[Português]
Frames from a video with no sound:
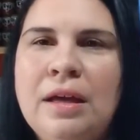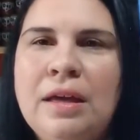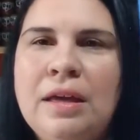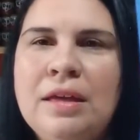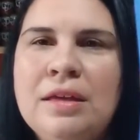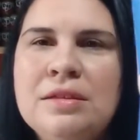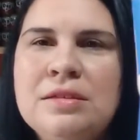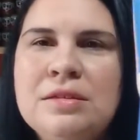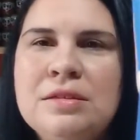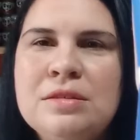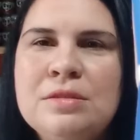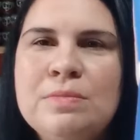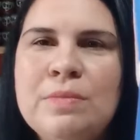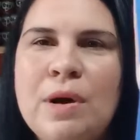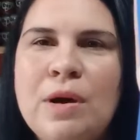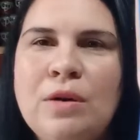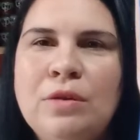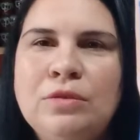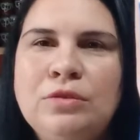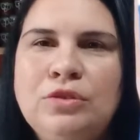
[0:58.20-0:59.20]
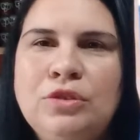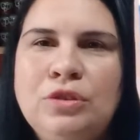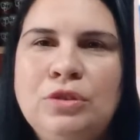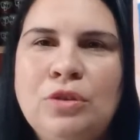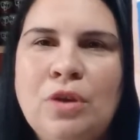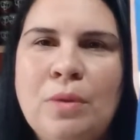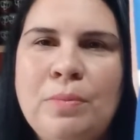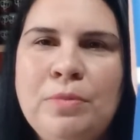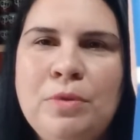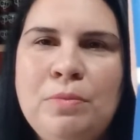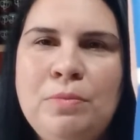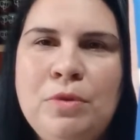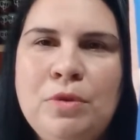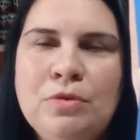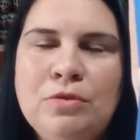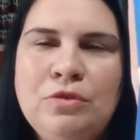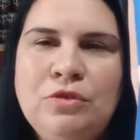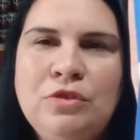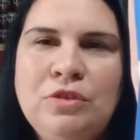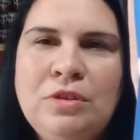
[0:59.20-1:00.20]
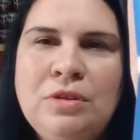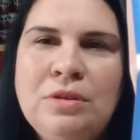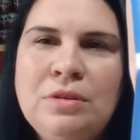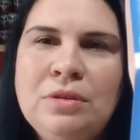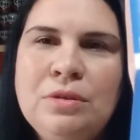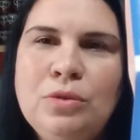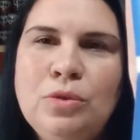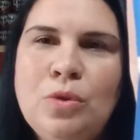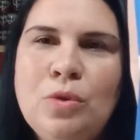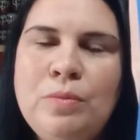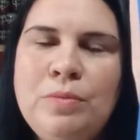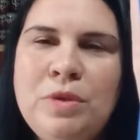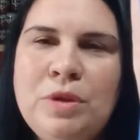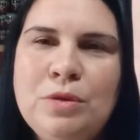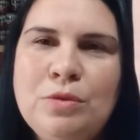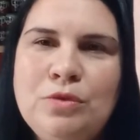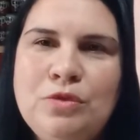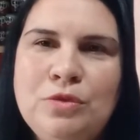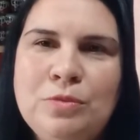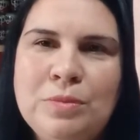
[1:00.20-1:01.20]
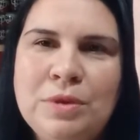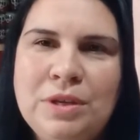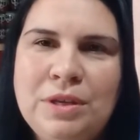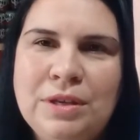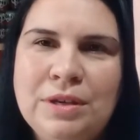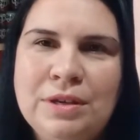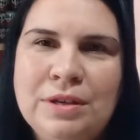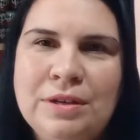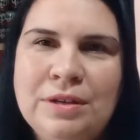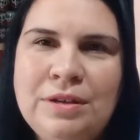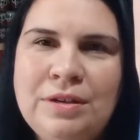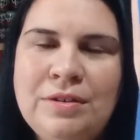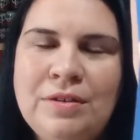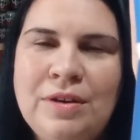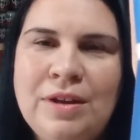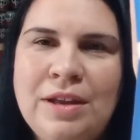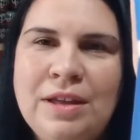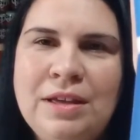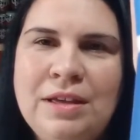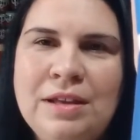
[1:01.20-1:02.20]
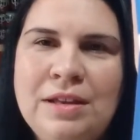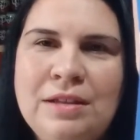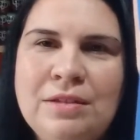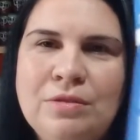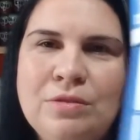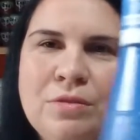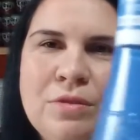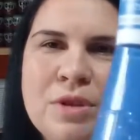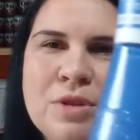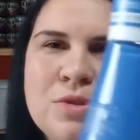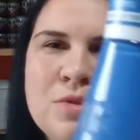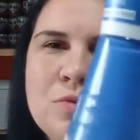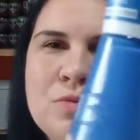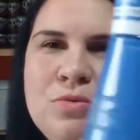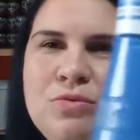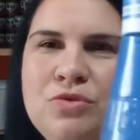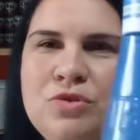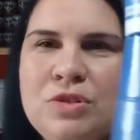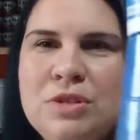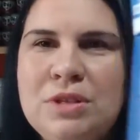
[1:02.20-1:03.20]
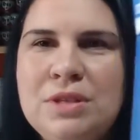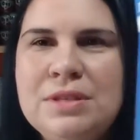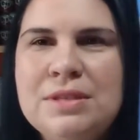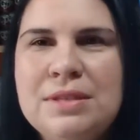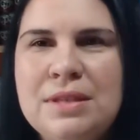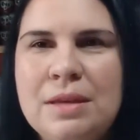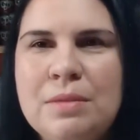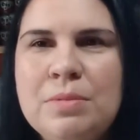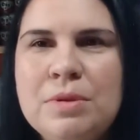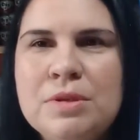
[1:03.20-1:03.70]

esse esmalte Top Beauty, domingo de manhã. Olha que lindo, um azul jeans, né,